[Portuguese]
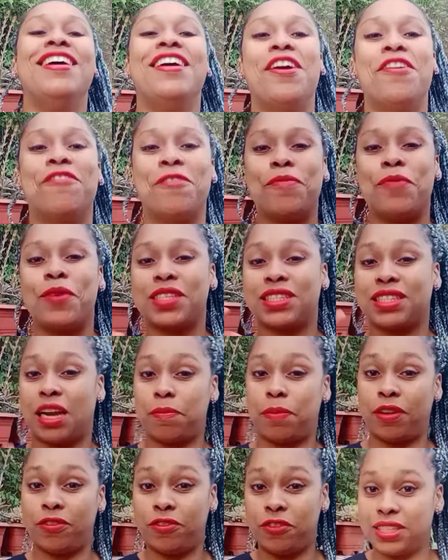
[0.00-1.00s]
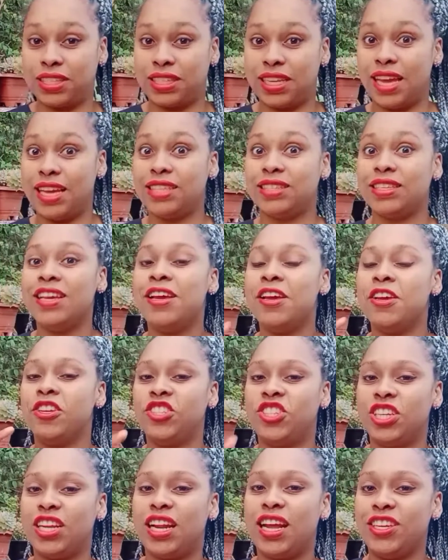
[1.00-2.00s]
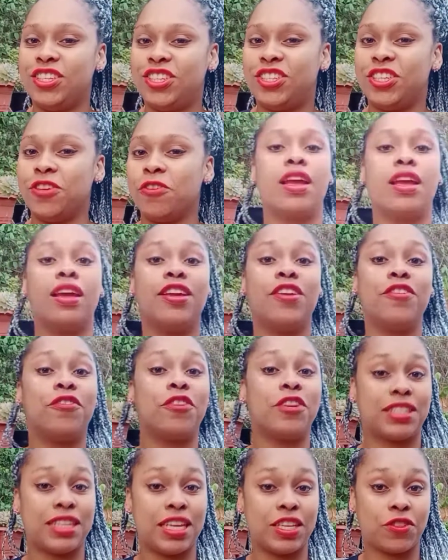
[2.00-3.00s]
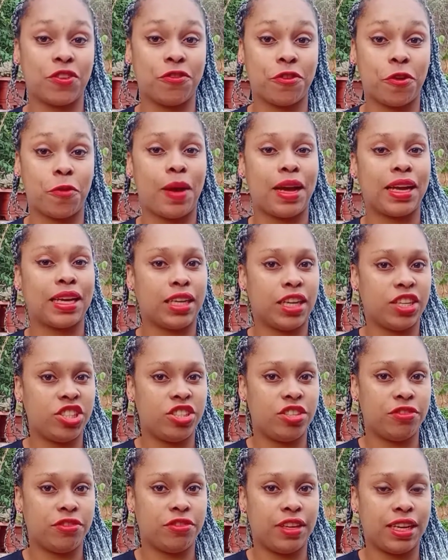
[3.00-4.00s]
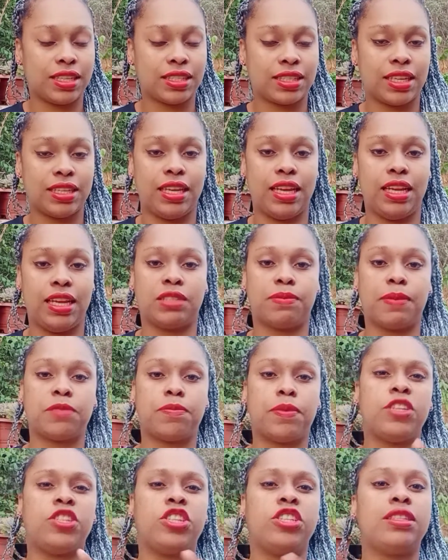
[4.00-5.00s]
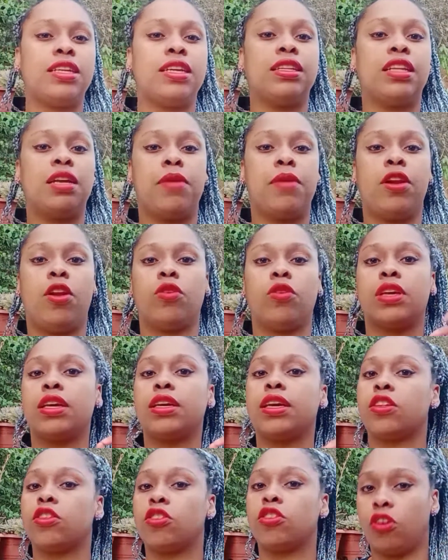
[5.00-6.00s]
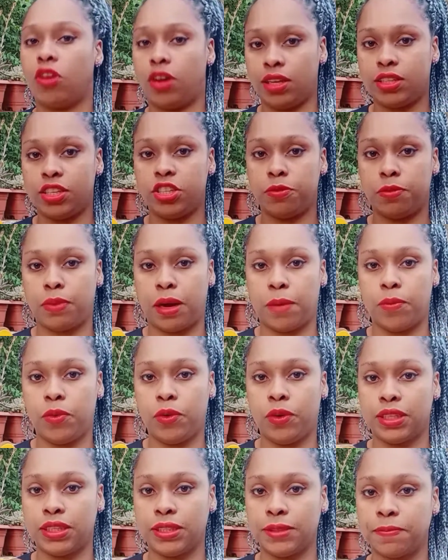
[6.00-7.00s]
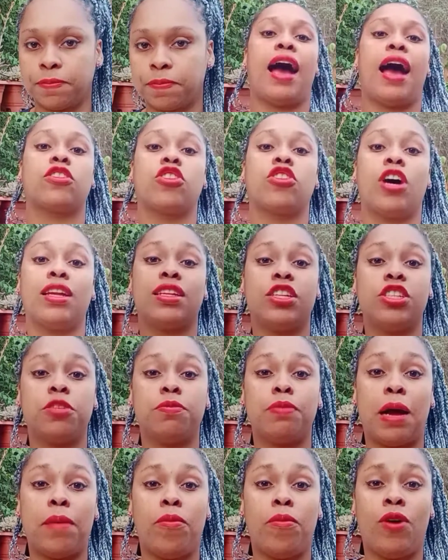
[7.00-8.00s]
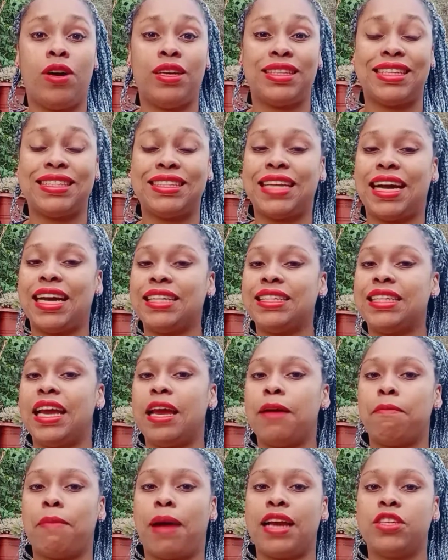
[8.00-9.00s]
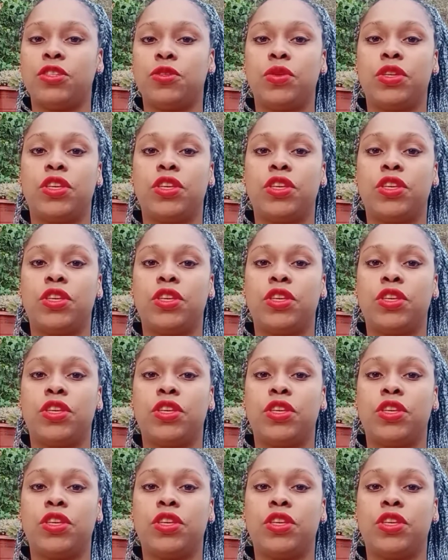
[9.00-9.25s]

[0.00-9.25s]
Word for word: Eu vou mostrar para vocês direitinho e vocês vão ver uma grande diferença neles. Mas para a gente entender melhor o que é torta de mamona, a torta de mamona nada é mais do